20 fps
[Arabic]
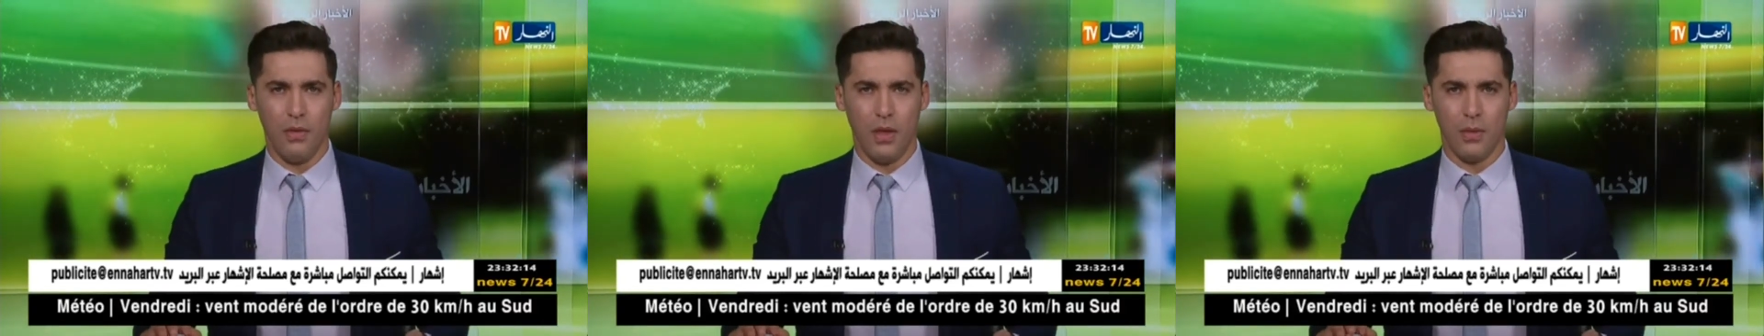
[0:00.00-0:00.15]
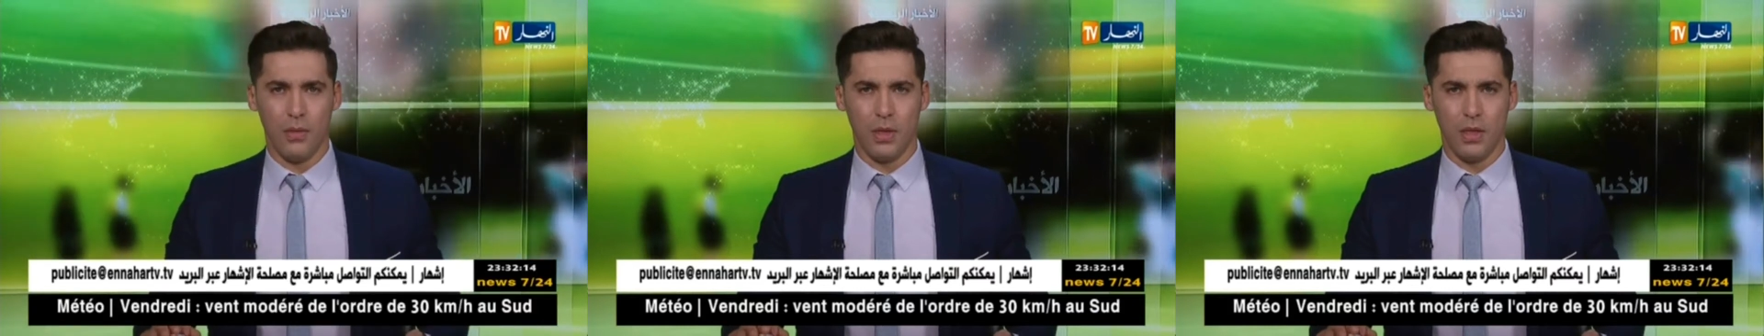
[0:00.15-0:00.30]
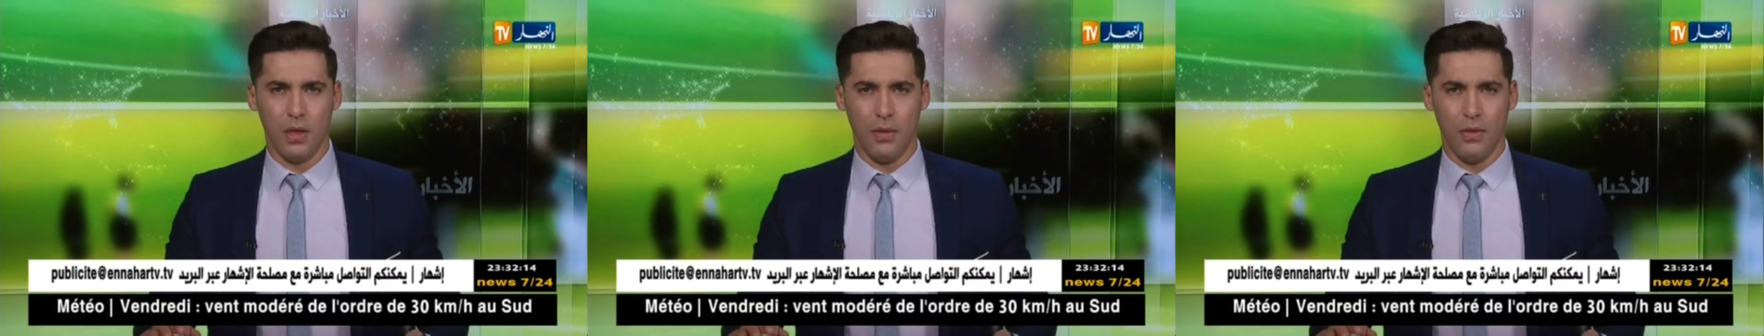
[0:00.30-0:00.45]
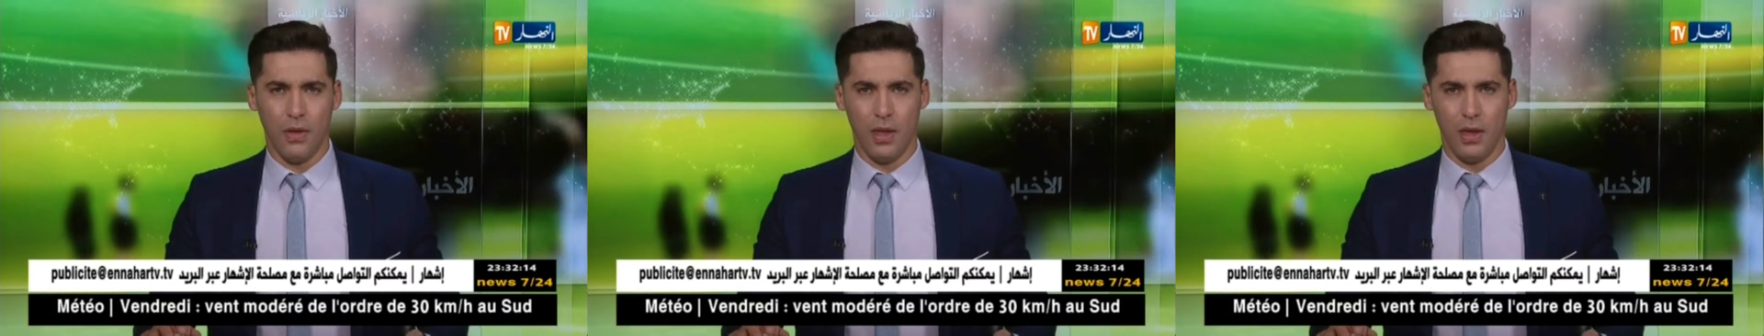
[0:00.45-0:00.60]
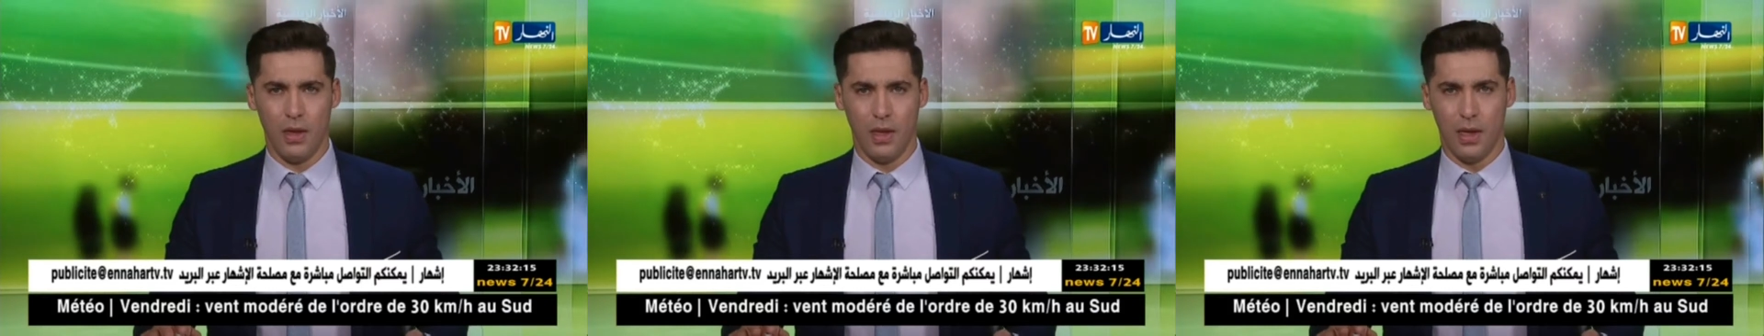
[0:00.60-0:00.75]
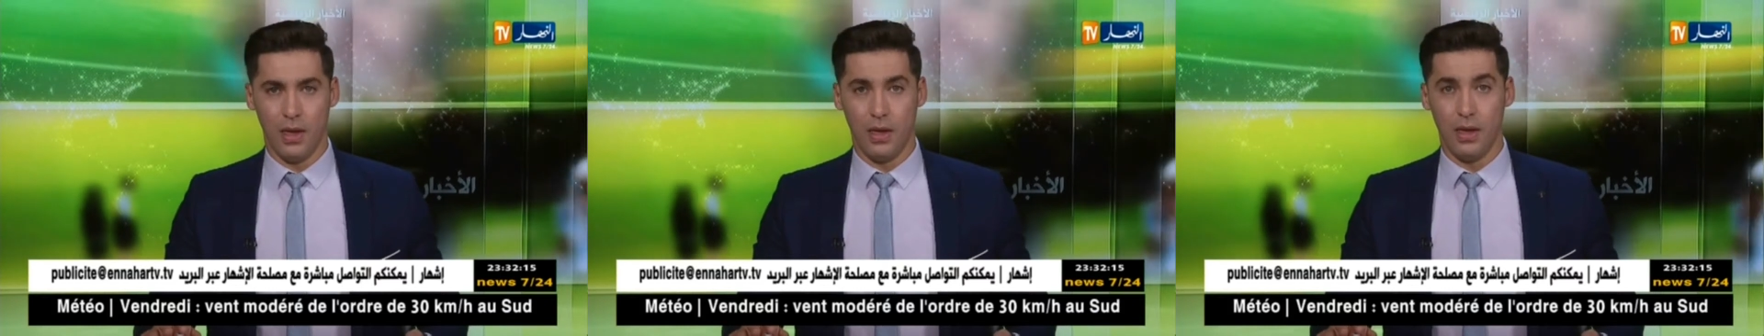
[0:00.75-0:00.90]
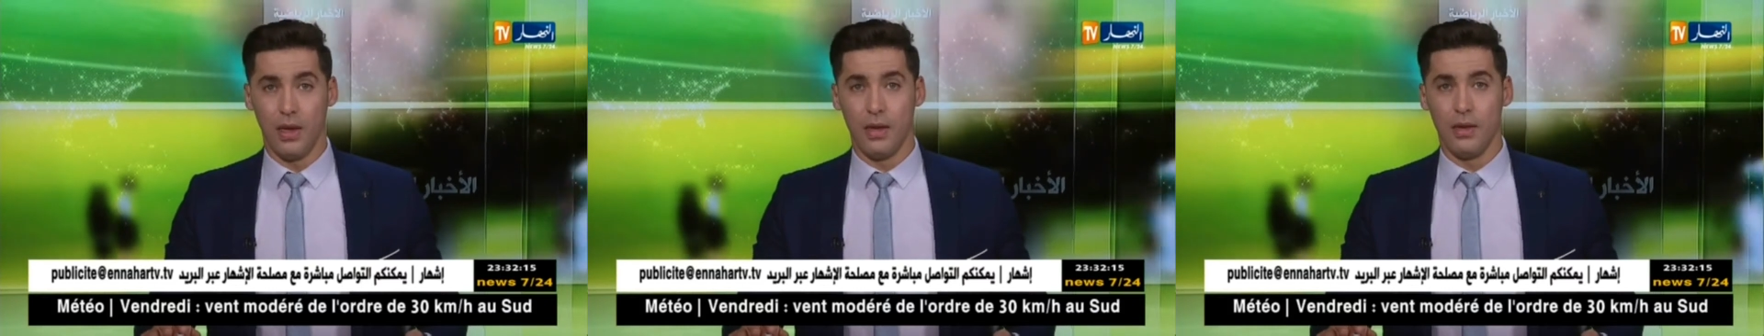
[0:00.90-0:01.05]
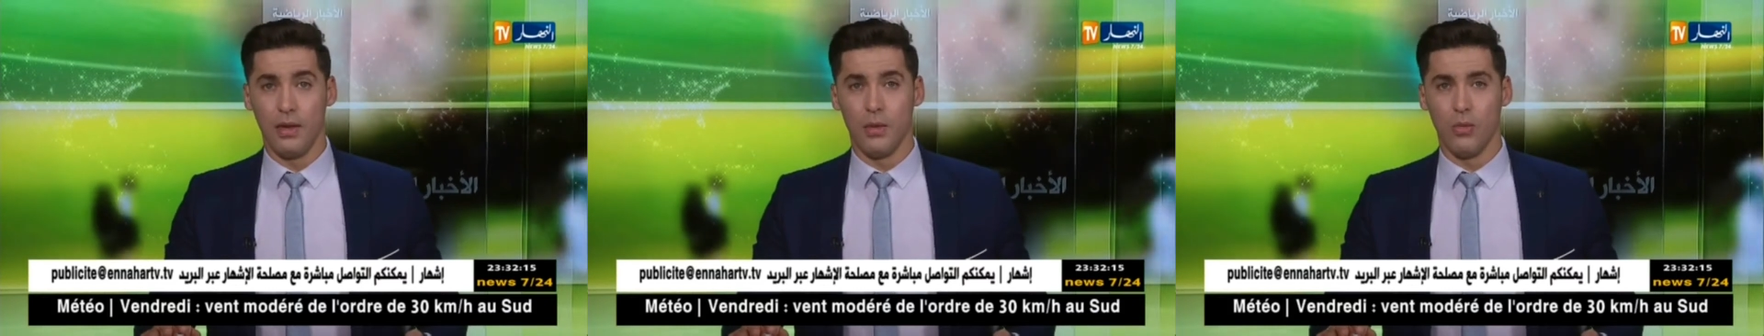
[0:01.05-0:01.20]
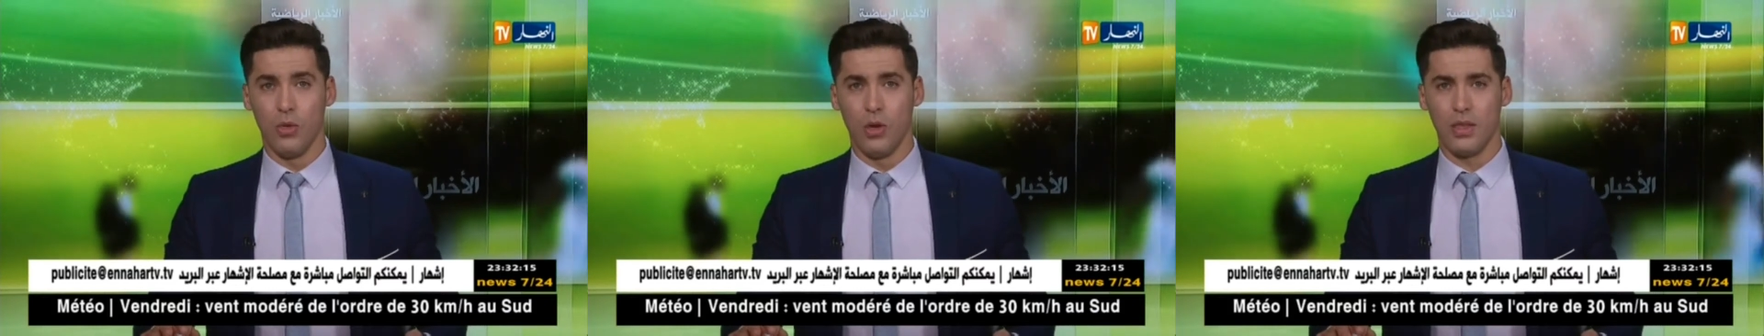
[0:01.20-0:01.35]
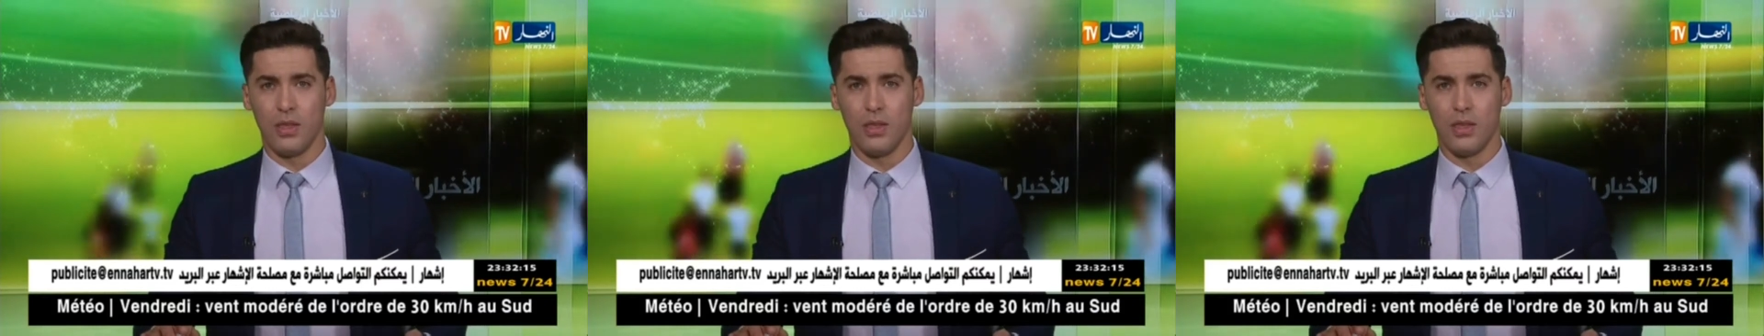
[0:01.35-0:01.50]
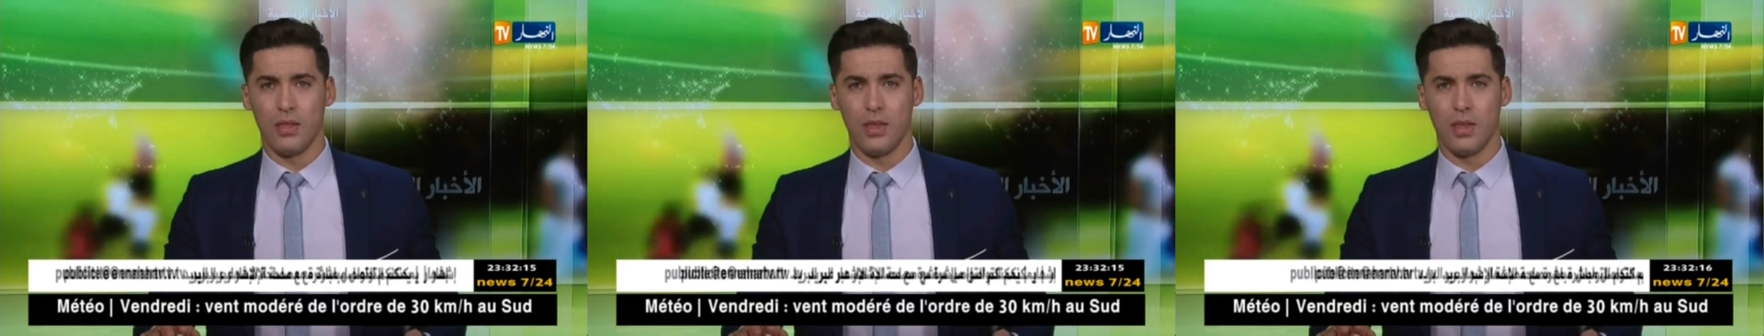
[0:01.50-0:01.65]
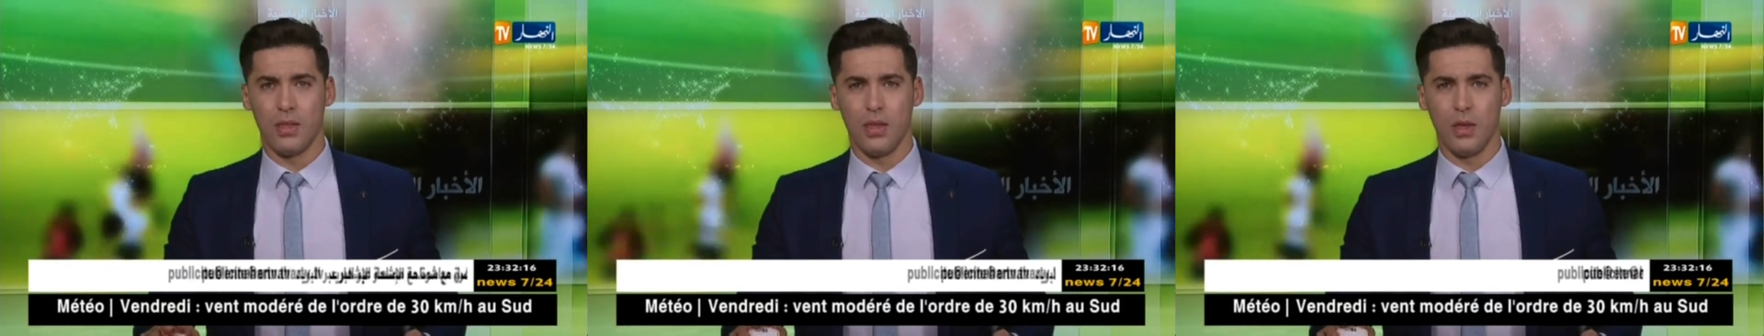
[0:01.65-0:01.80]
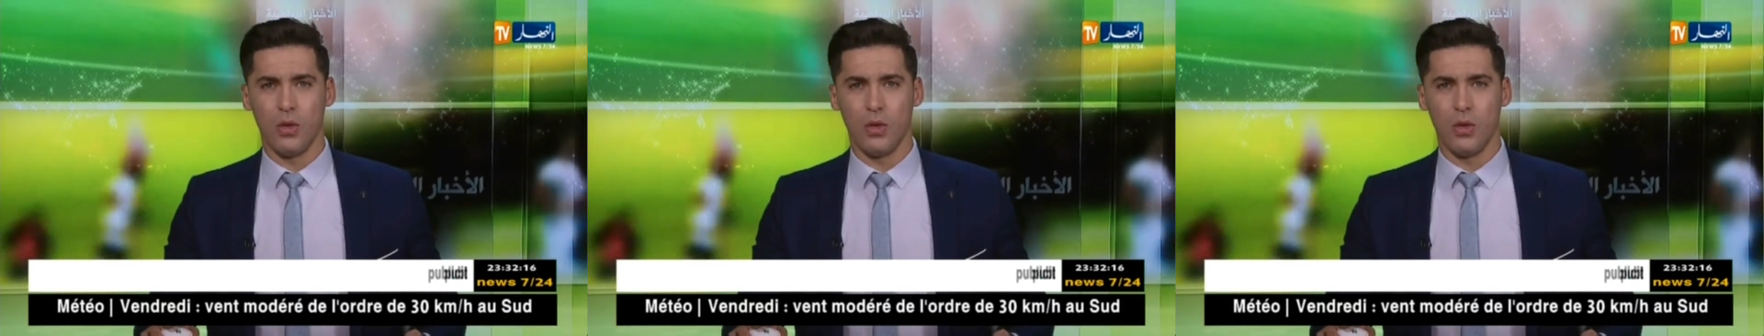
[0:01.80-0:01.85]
حمد دفع الله على ان مؤسسه